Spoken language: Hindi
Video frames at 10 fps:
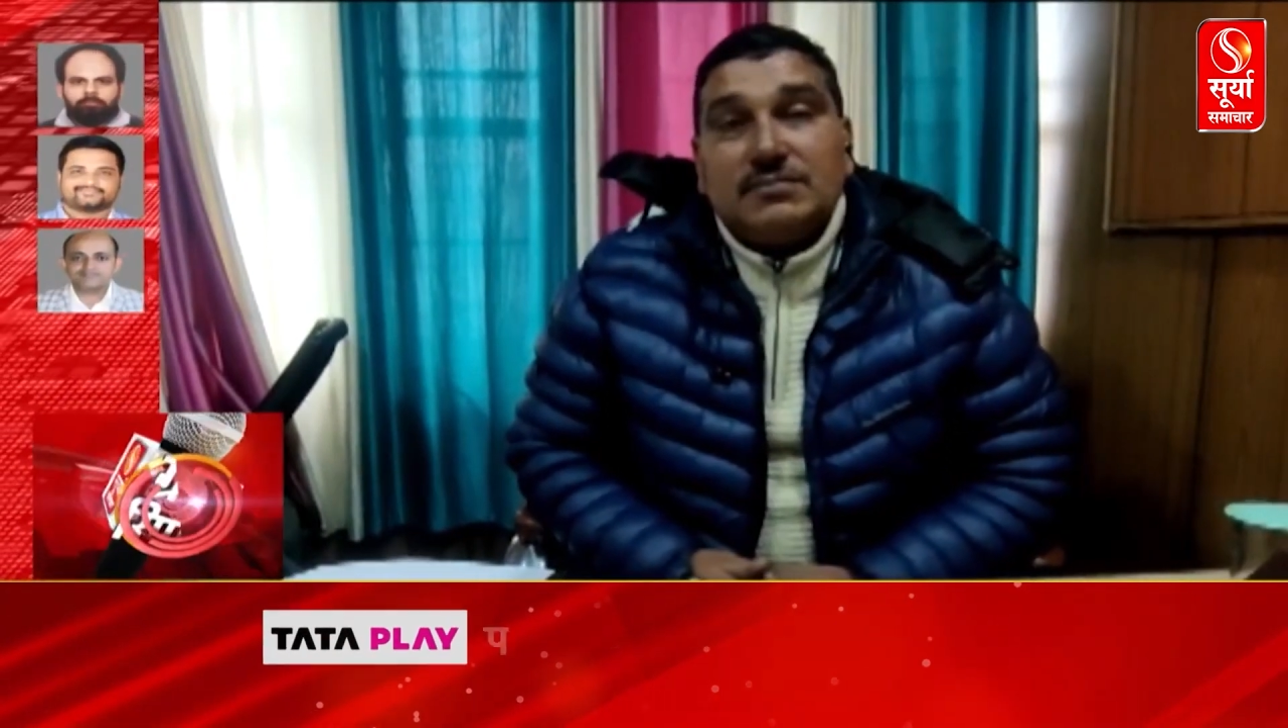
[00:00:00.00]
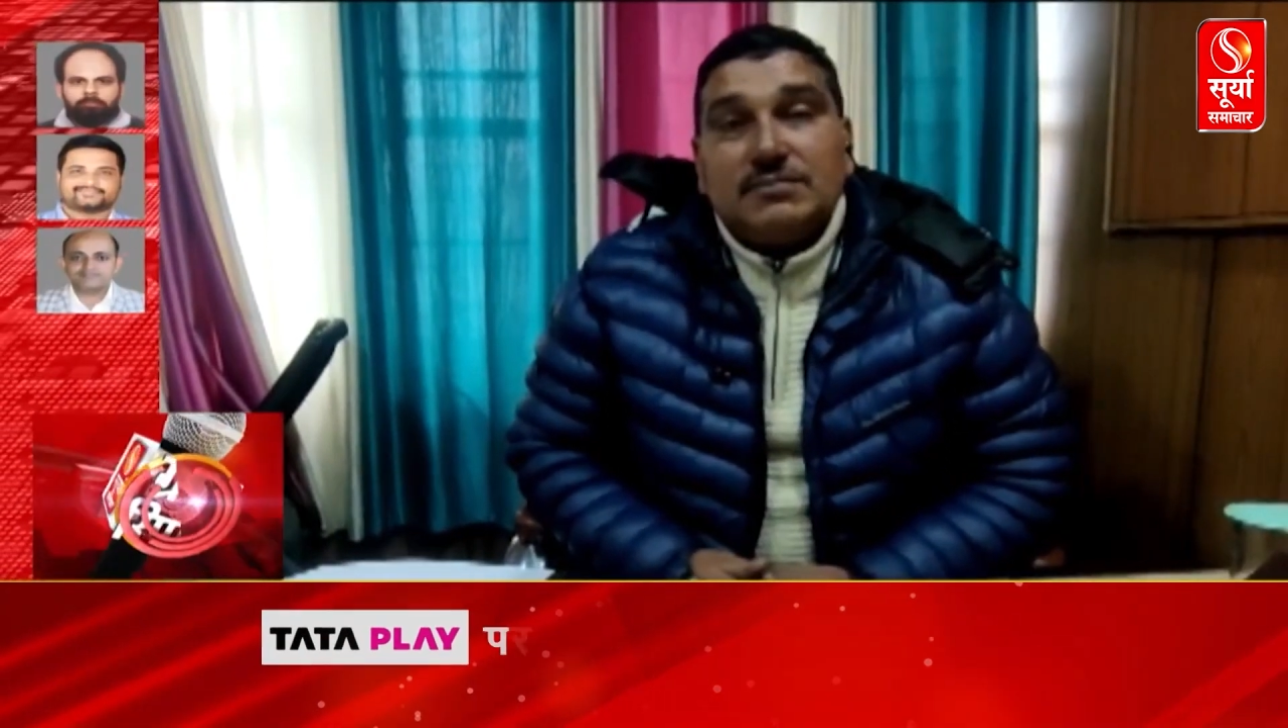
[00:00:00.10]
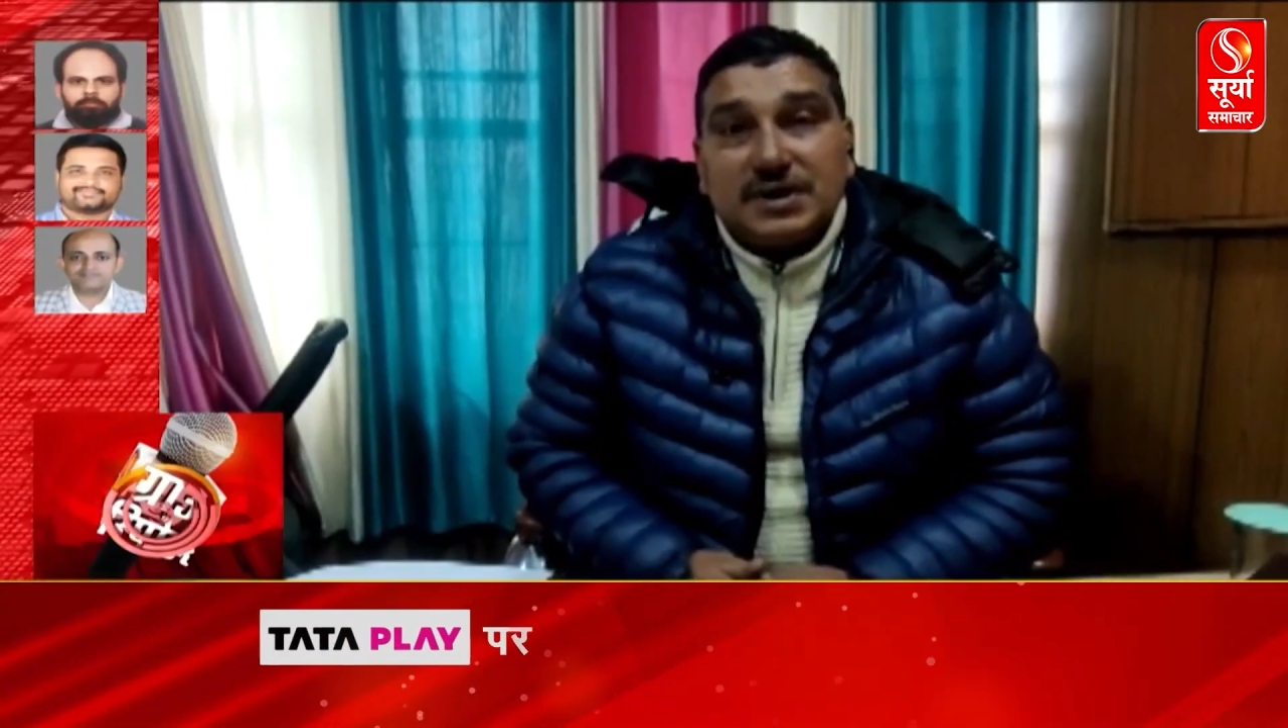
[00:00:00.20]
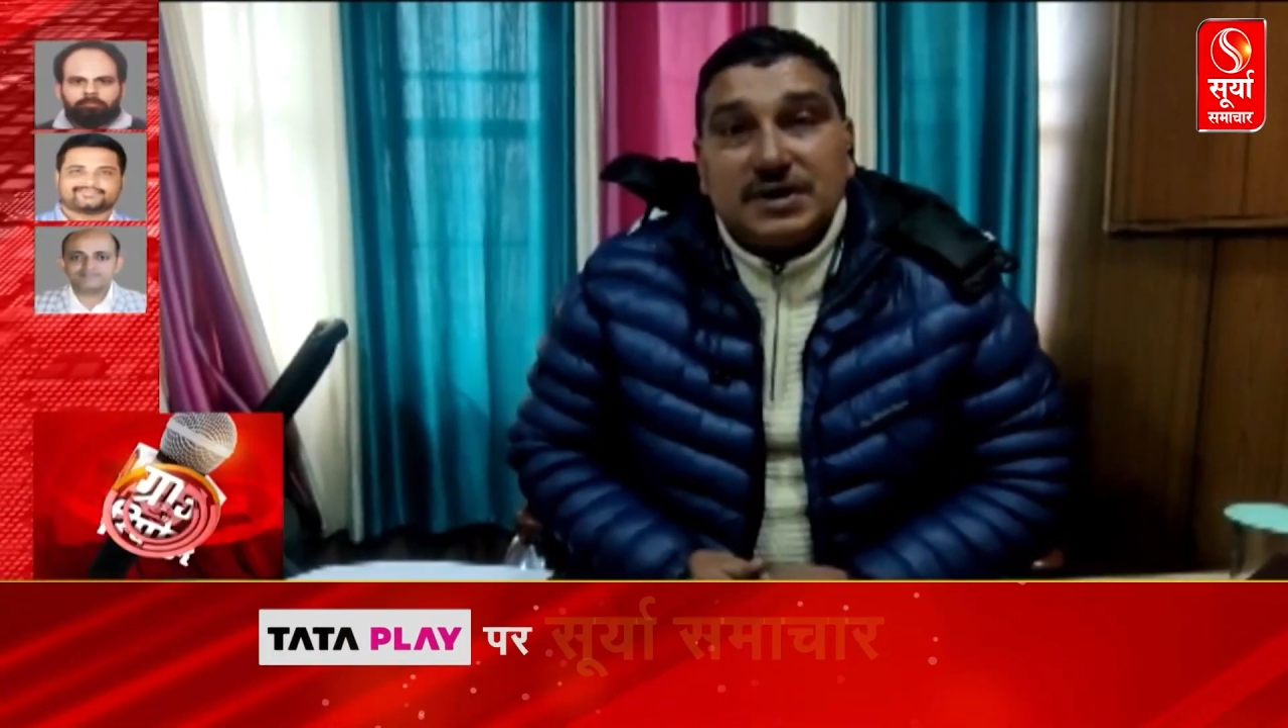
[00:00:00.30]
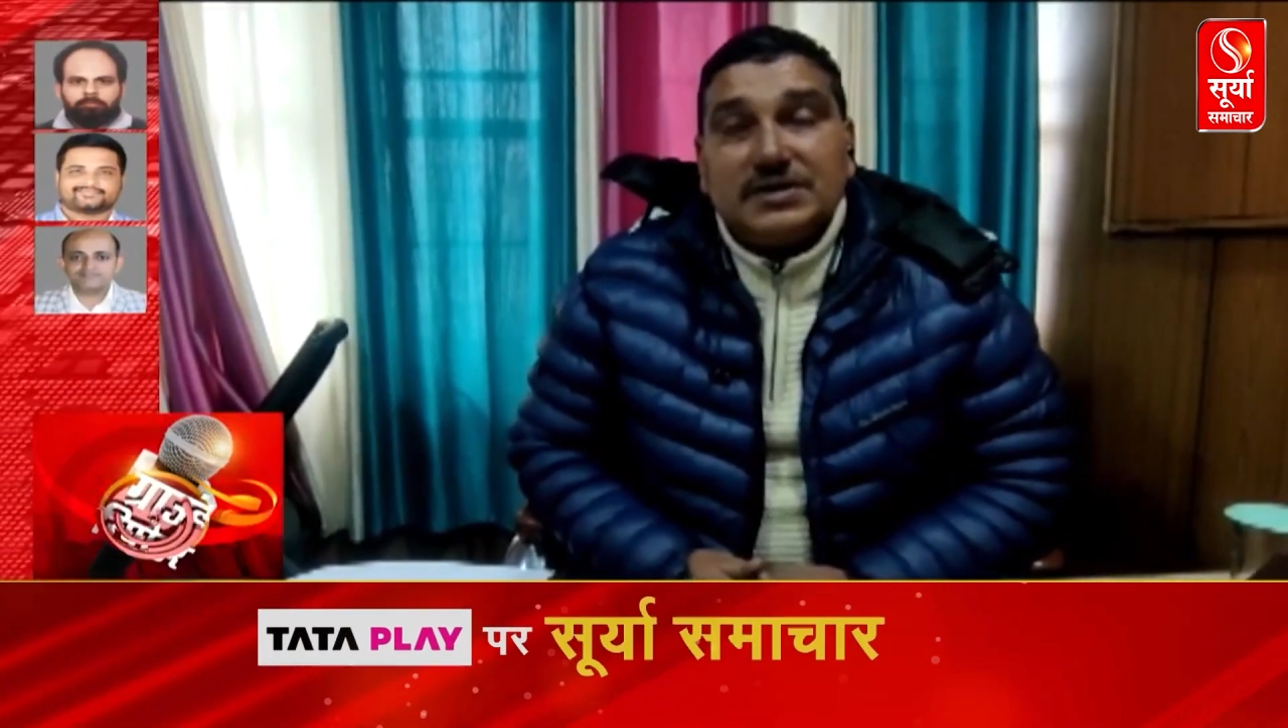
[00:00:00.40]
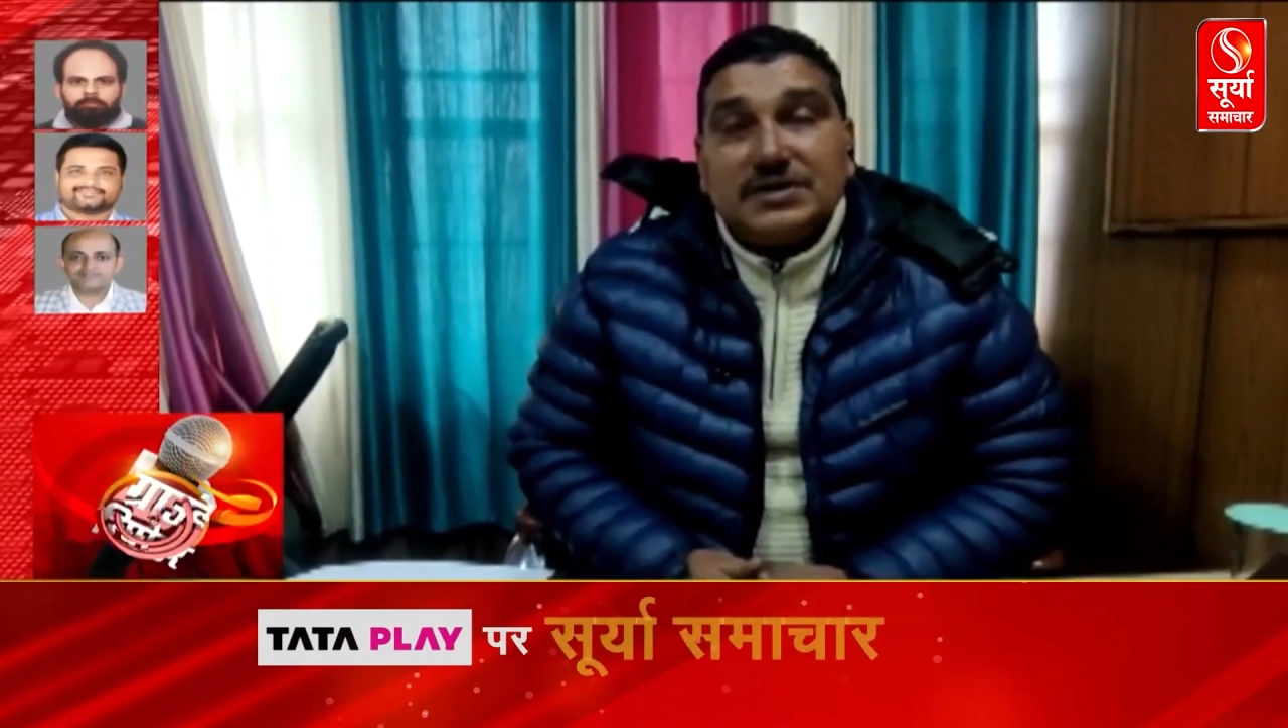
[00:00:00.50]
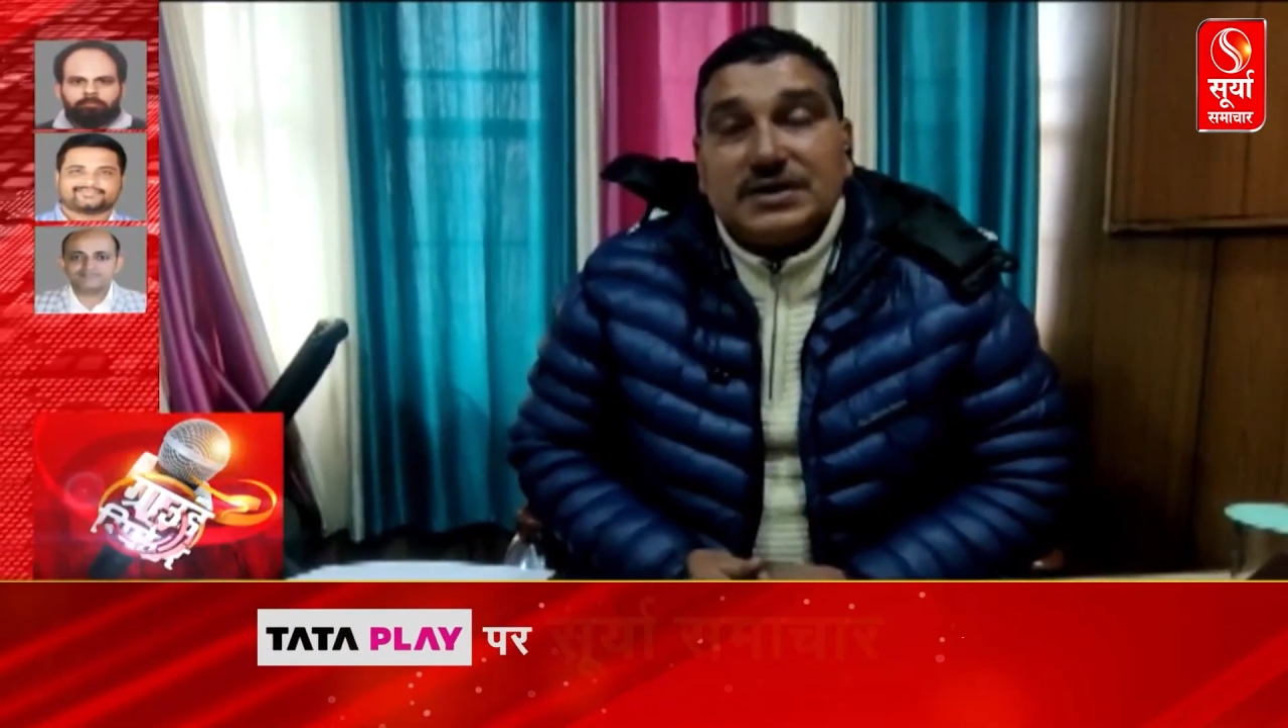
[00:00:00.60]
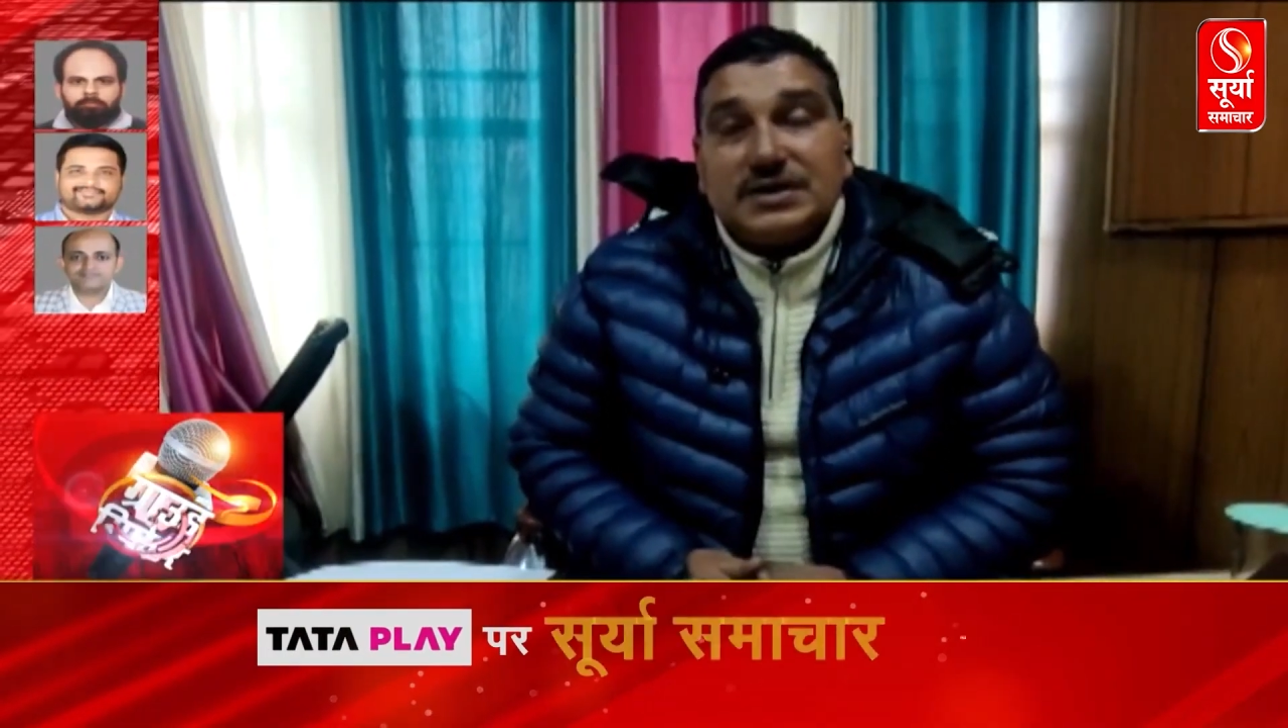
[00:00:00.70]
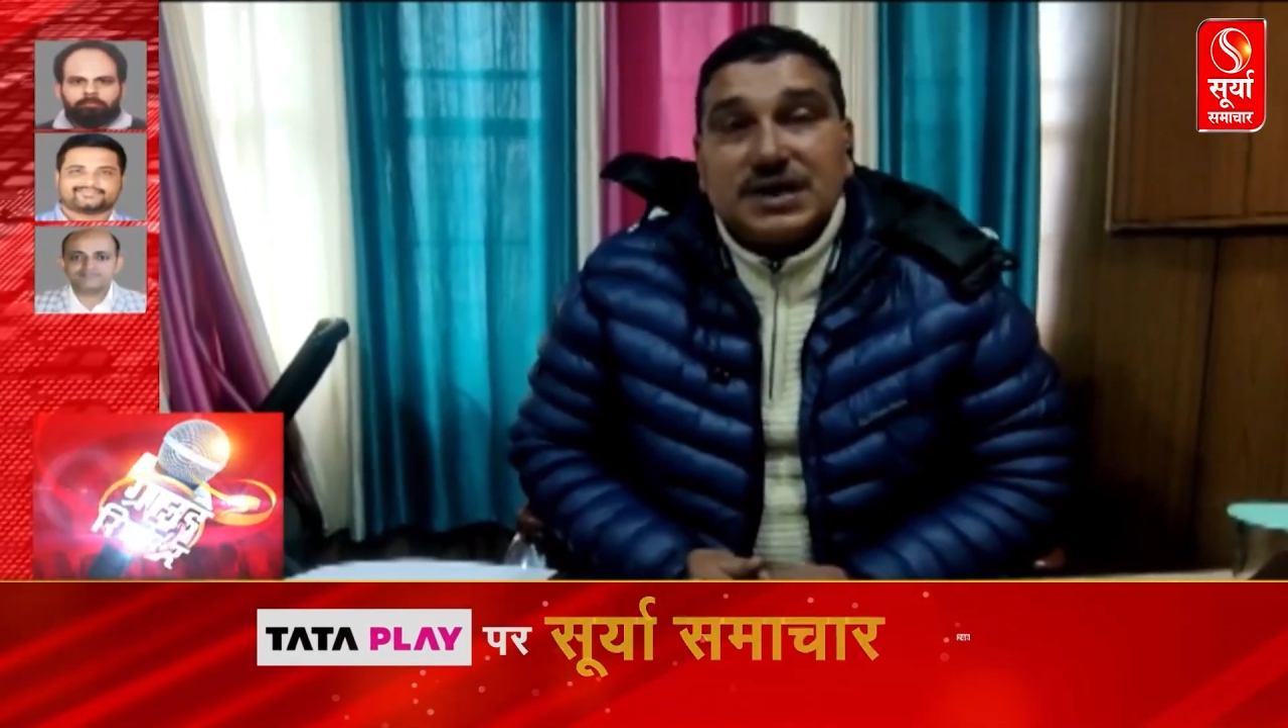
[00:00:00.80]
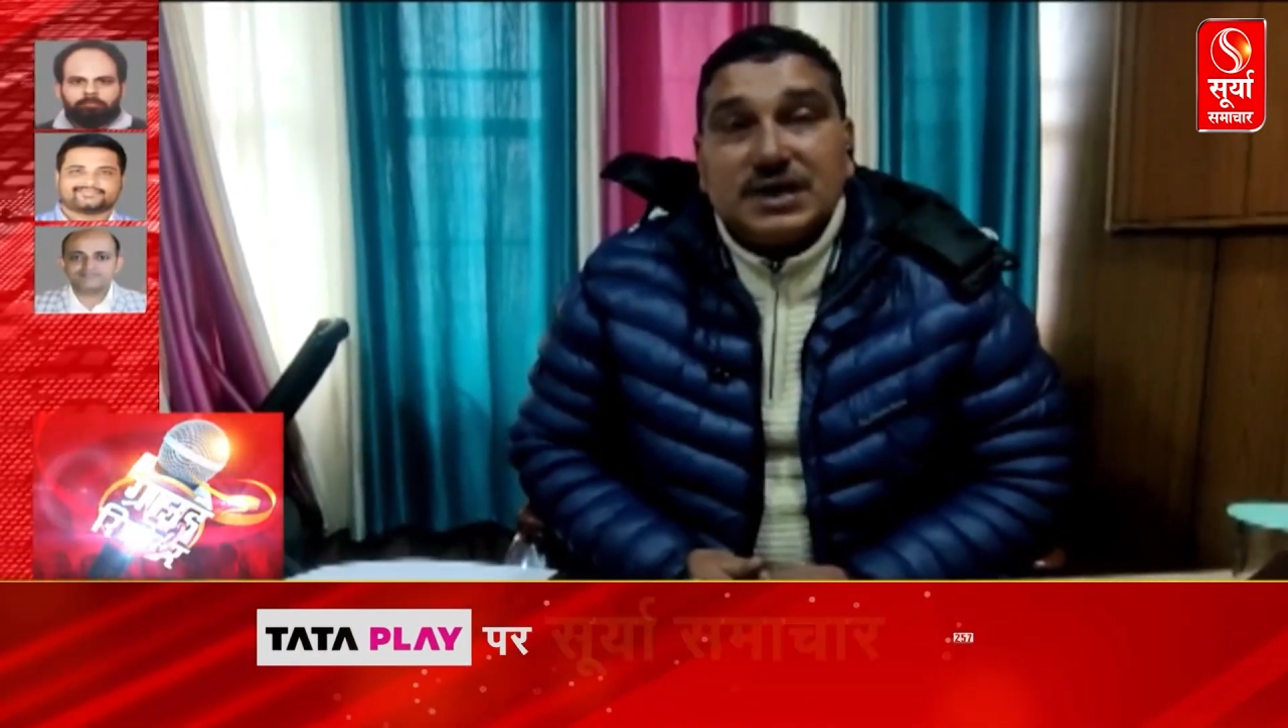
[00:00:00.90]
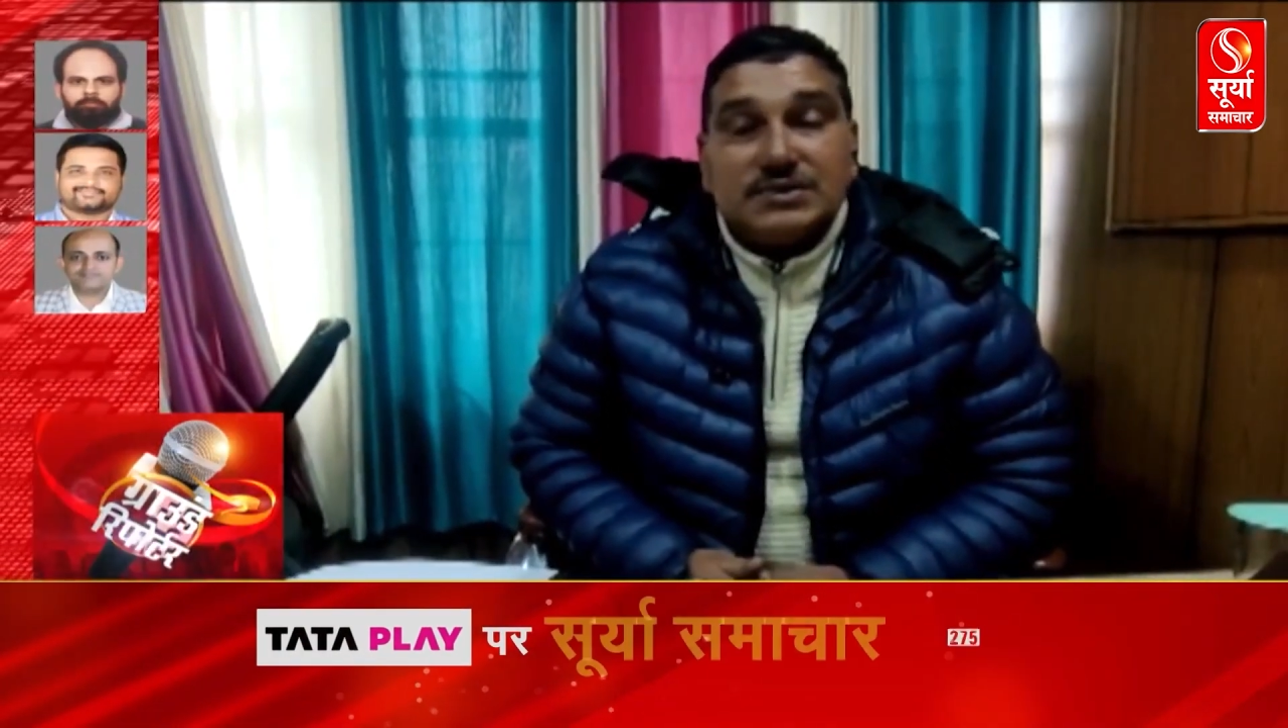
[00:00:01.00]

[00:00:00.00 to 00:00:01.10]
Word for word: पर लीटर के हिसाब